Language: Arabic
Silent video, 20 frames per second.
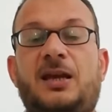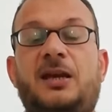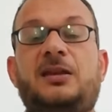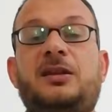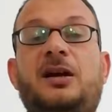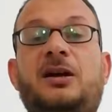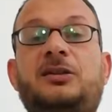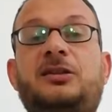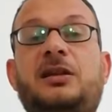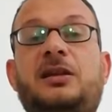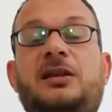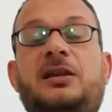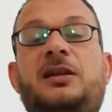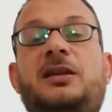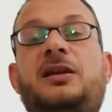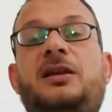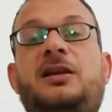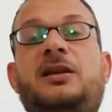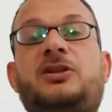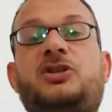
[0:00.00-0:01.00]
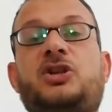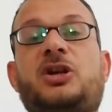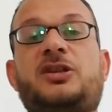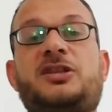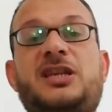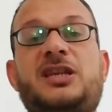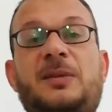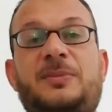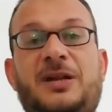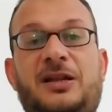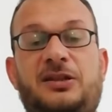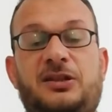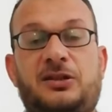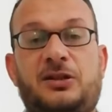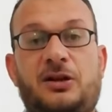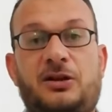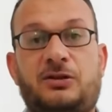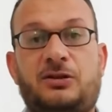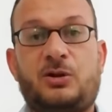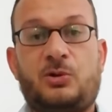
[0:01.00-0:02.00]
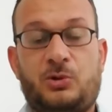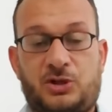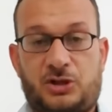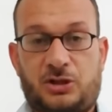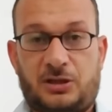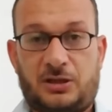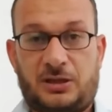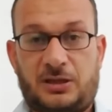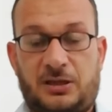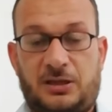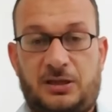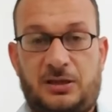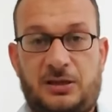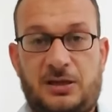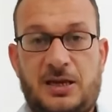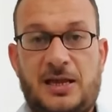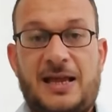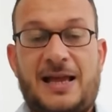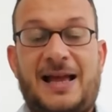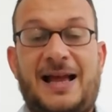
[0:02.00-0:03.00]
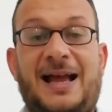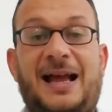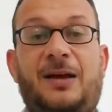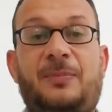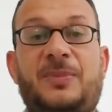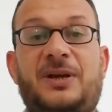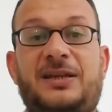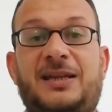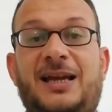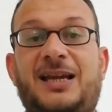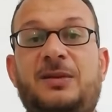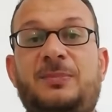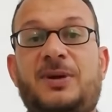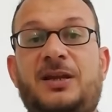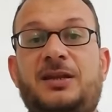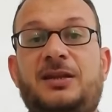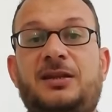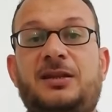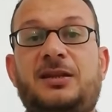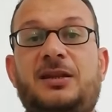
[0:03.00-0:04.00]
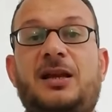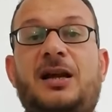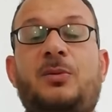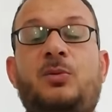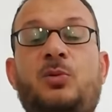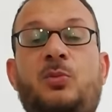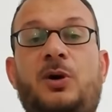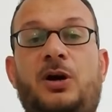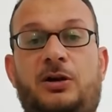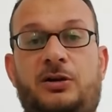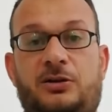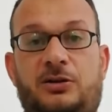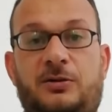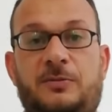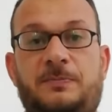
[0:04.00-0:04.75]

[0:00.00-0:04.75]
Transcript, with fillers: النهارده الشخصيه بتاعت النهارده هو آه، احمد ايمن ابو بكر.